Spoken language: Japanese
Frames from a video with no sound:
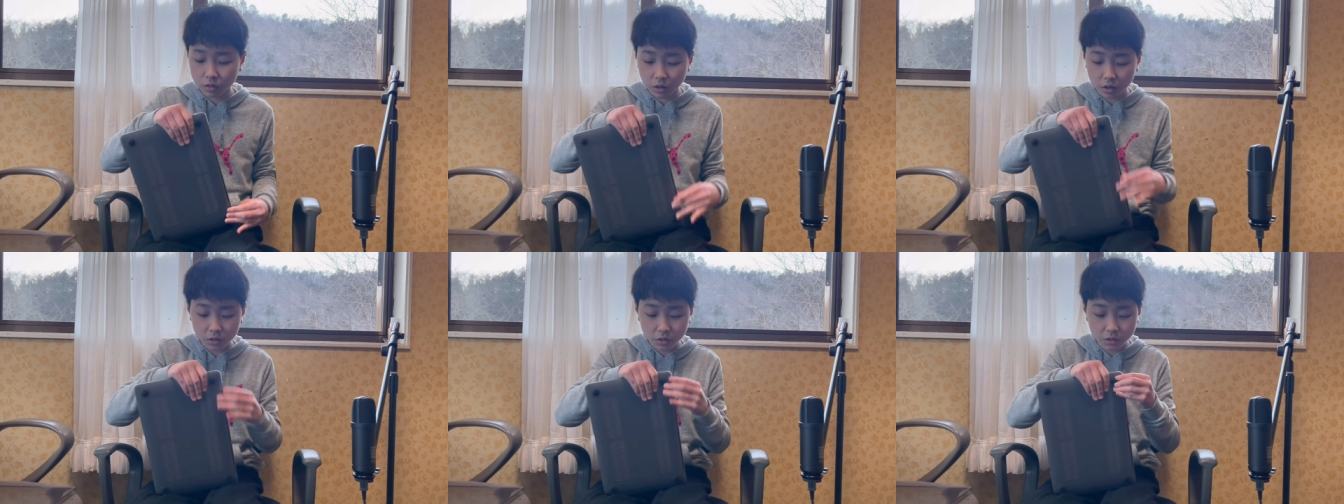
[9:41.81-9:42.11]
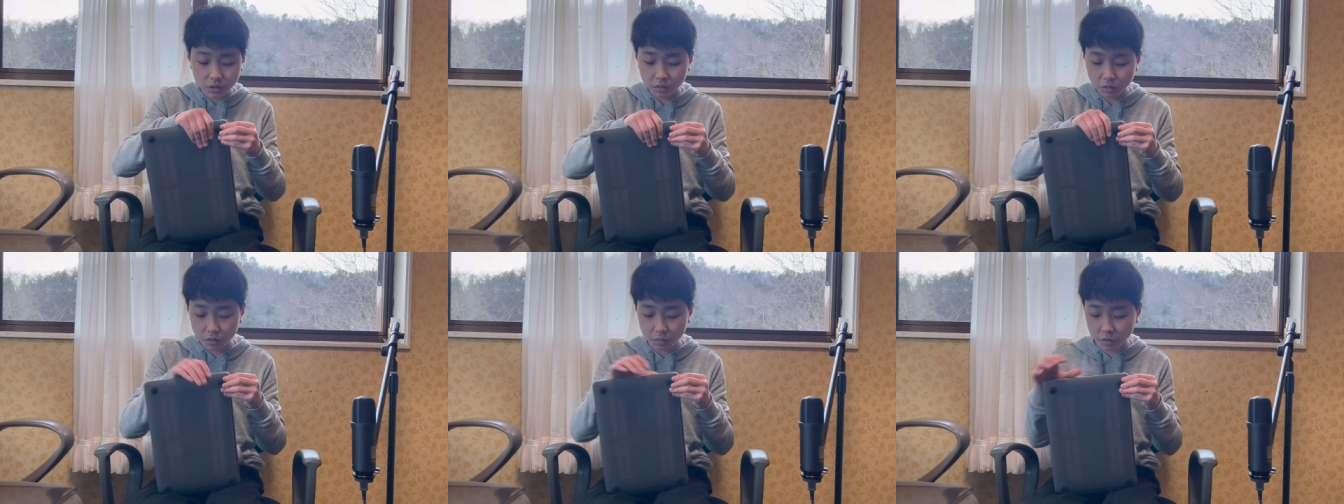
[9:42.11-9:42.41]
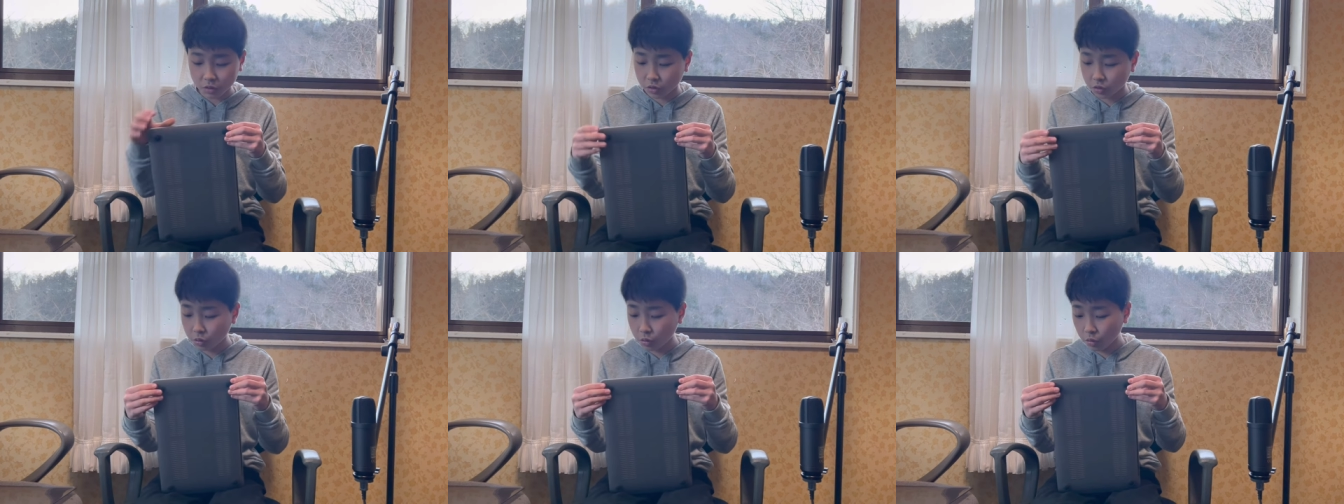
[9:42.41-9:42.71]
外すときも
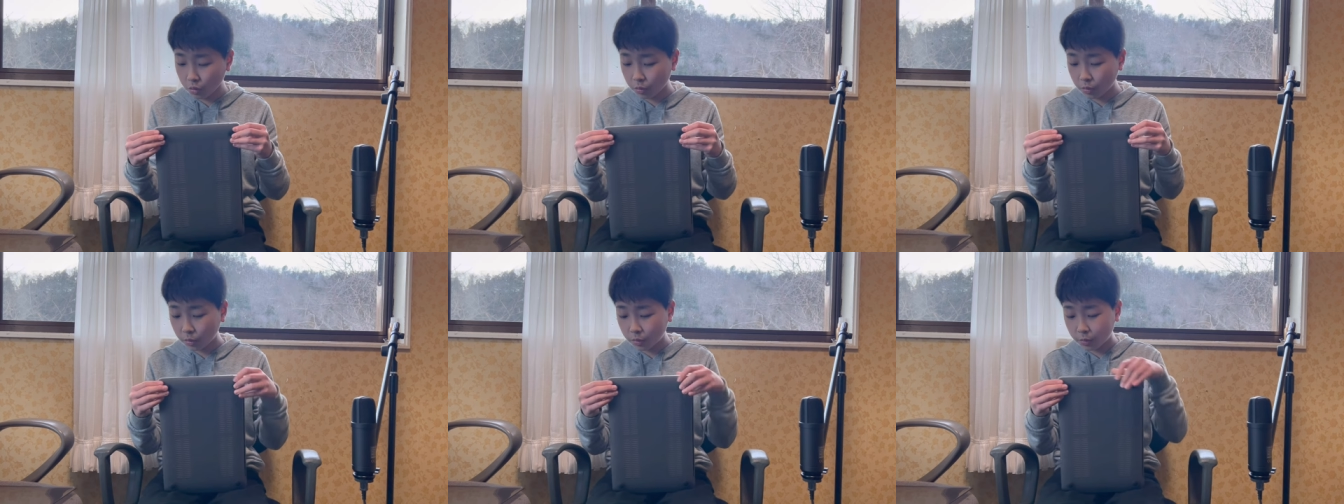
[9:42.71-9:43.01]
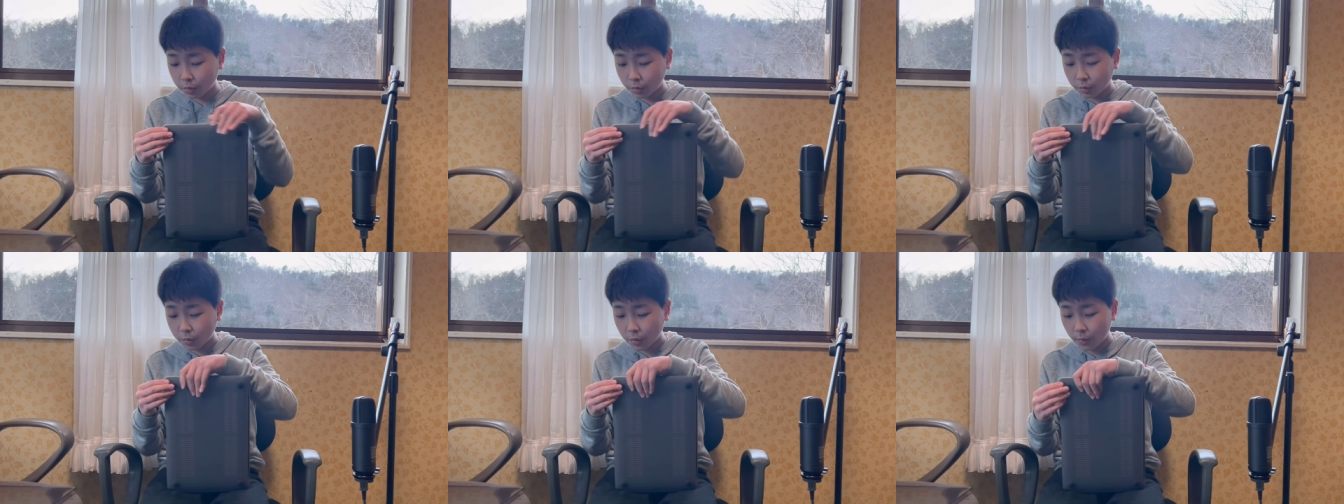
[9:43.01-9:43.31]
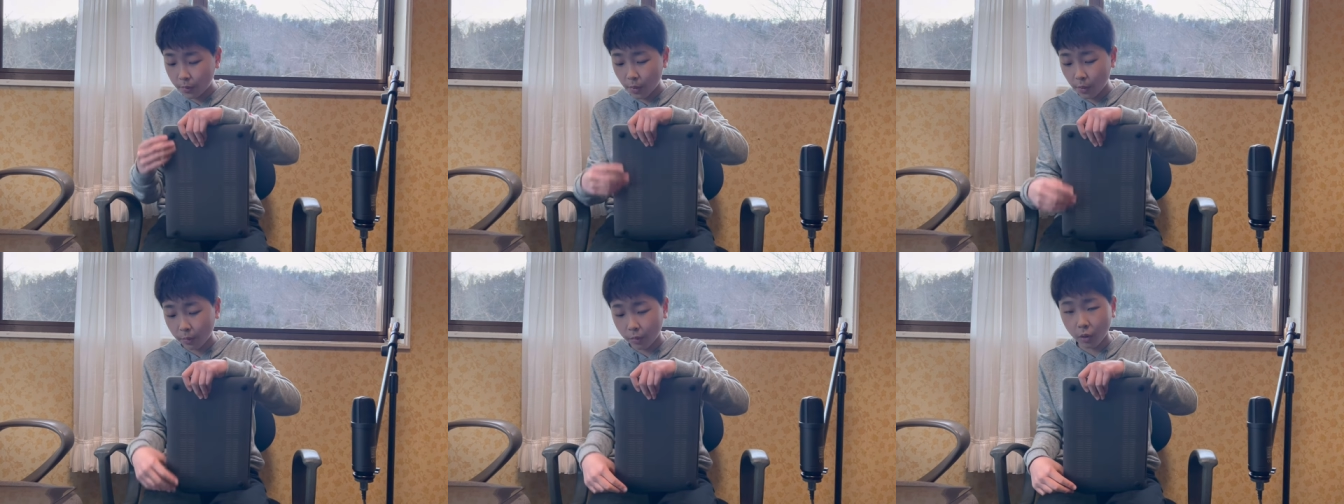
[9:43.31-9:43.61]
超
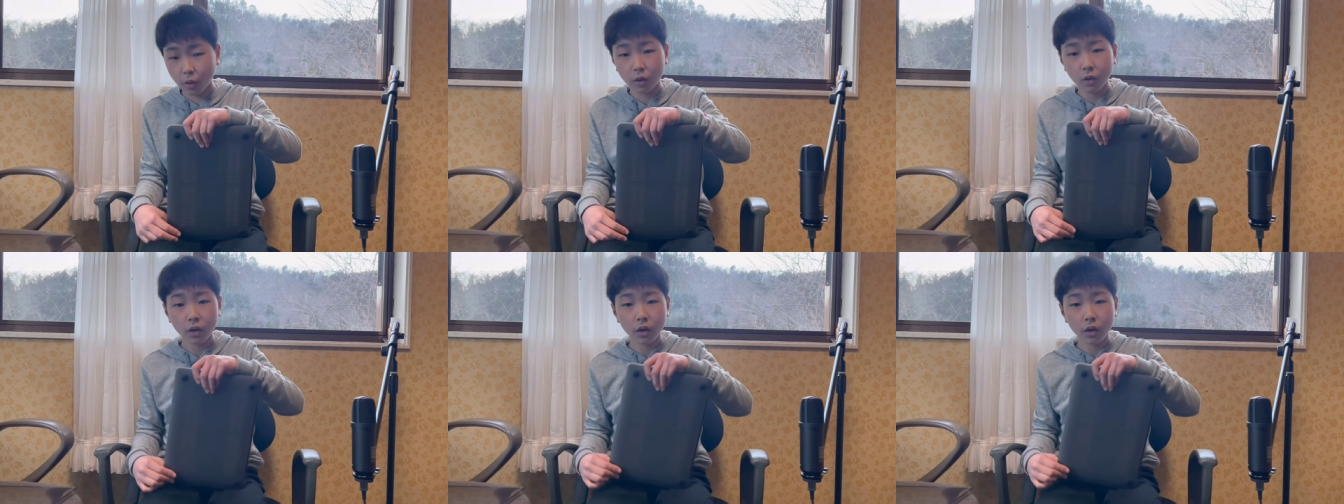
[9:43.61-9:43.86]
ブブブブブ、